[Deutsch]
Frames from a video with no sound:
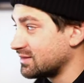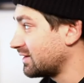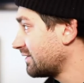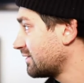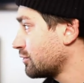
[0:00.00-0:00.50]

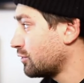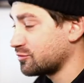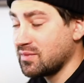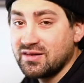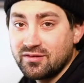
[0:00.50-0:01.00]
Das sind
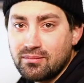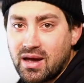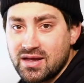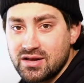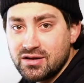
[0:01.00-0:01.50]
oftmals
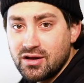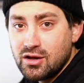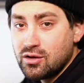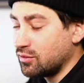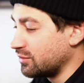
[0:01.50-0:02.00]
Meilen
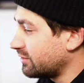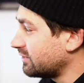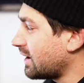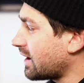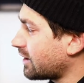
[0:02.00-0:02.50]
und
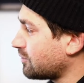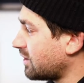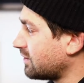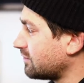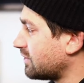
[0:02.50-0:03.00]
da kann
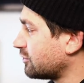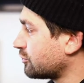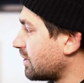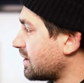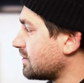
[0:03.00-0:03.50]
man
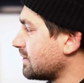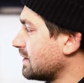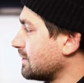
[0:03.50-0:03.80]
eventuell,